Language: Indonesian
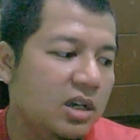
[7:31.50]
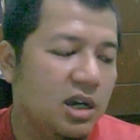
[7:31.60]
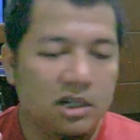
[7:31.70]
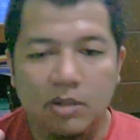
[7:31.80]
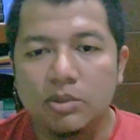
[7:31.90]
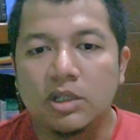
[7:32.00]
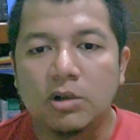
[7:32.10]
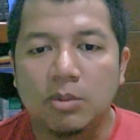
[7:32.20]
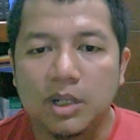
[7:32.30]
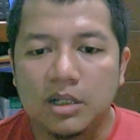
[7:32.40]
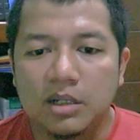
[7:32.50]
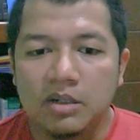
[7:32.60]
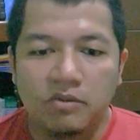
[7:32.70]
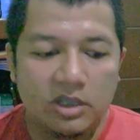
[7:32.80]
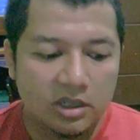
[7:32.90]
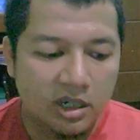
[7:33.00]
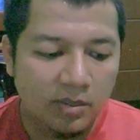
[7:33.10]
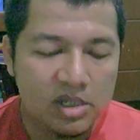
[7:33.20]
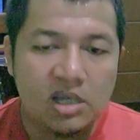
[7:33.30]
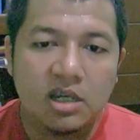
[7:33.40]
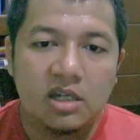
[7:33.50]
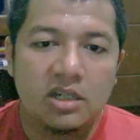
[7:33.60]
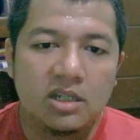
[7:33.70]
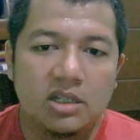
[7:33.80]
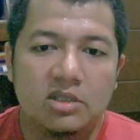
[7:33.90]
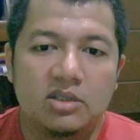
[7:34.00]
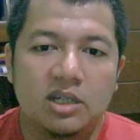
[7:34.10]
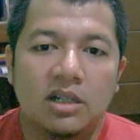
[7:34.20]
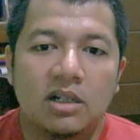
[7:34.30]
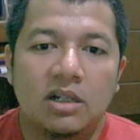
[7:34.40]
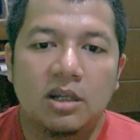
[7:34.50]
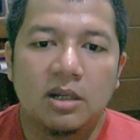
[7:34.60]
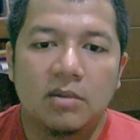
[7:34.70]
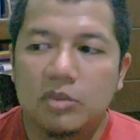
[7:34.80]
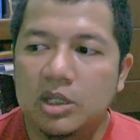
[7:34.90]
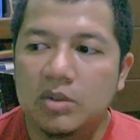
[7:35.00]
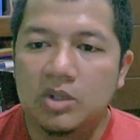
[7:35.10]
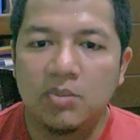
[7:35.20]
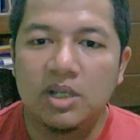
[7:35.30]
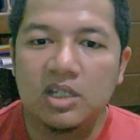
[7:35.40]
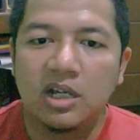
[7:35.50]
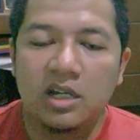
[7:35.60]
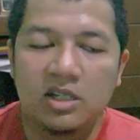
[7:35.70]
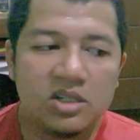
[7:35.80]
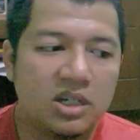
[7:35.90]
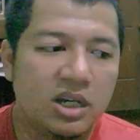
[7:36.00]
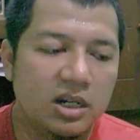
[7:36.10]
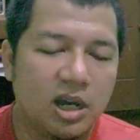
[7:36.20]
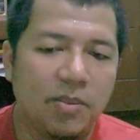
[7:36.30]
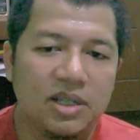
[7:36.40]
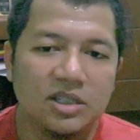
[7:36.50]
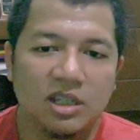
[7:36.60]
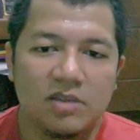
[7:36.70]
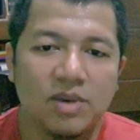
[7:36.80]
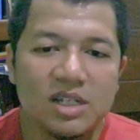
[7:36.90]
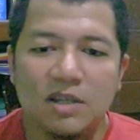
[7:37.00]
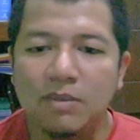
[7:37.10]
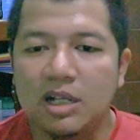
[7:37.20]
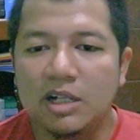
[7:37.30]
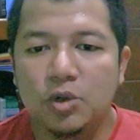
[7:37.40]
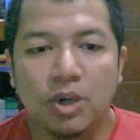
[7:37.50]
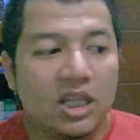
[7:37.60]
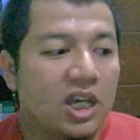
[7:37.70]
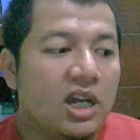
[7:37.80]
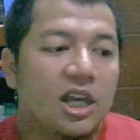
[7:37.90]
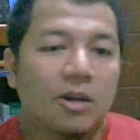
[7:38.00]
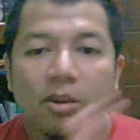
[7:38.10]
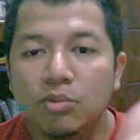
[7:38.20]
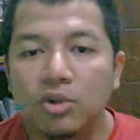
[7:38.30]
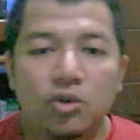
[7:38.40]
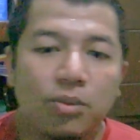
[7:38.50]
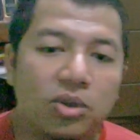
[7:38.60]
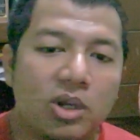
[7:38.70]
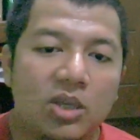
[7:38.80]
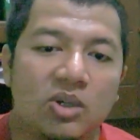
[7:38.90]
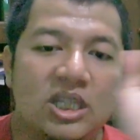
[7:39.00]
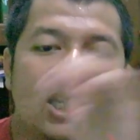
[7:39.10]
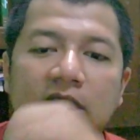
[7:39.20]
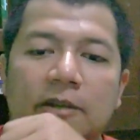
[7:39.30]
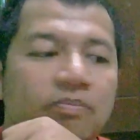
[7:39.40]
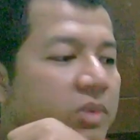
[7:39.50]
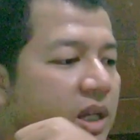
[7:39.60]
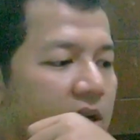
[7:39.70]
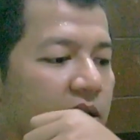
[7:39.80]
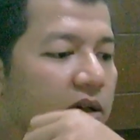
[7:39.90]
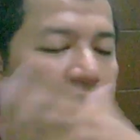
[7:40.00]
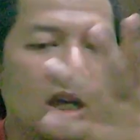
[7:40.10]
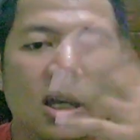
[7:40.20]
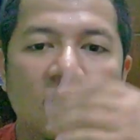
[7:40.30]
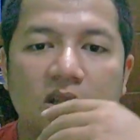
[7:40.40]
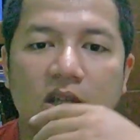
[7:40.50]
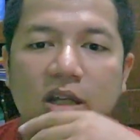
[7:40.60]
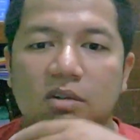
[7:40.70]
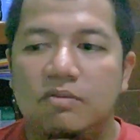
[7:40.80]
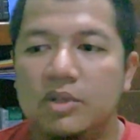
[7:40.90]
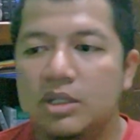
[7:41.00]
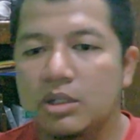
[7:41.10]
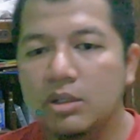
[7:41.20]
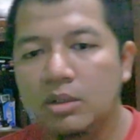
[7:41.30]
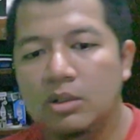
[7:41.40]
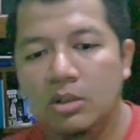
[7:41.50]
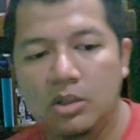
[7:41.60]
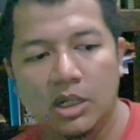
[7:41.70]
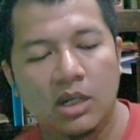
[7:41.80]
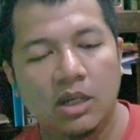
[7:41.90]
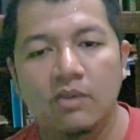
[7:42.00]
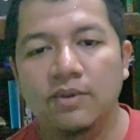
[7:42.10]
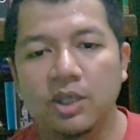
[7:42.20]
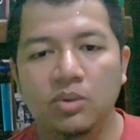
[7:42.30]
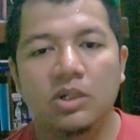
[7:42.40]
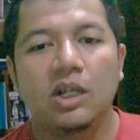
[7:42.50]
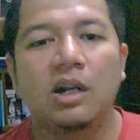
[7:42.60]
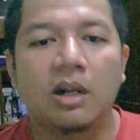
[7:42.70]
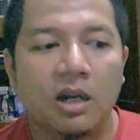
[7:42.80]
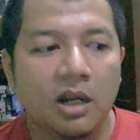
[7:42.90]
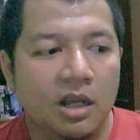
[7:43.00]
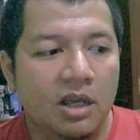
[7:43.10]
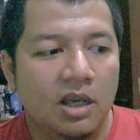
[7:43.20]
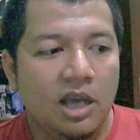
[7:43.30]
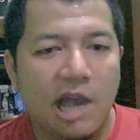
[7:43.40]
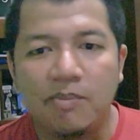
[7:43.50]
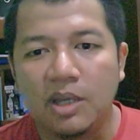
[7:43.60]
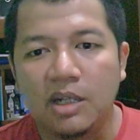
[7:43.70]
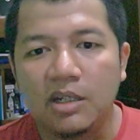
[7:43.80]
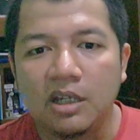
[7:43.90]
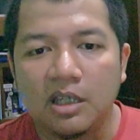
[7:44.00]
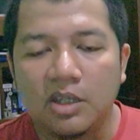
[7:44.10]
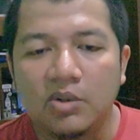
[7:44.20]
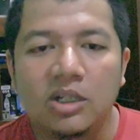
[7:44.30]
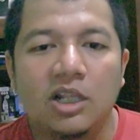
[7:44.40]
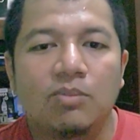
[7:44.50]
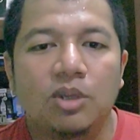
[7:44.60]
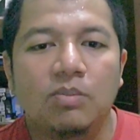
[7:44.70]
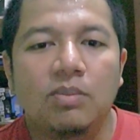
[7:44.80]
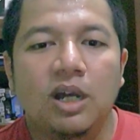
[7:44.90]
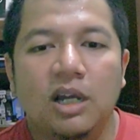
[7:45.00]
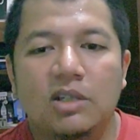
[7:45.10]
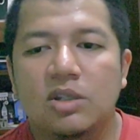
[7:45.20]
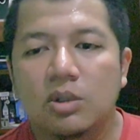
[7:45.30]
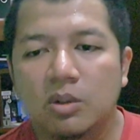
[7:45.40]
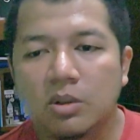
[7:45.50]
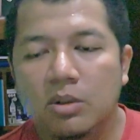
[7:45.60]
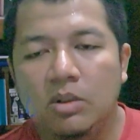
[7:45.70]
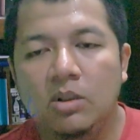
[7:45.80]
Anda bisa korbankan DVD-nya pasang KD diinstal nah, dipasang harddisk dengan kapasitas maksimal 2 tera yang mampu disupport oleh unit ini. Oke, sekian video uh, review dan upgrade dari unit laptop Axio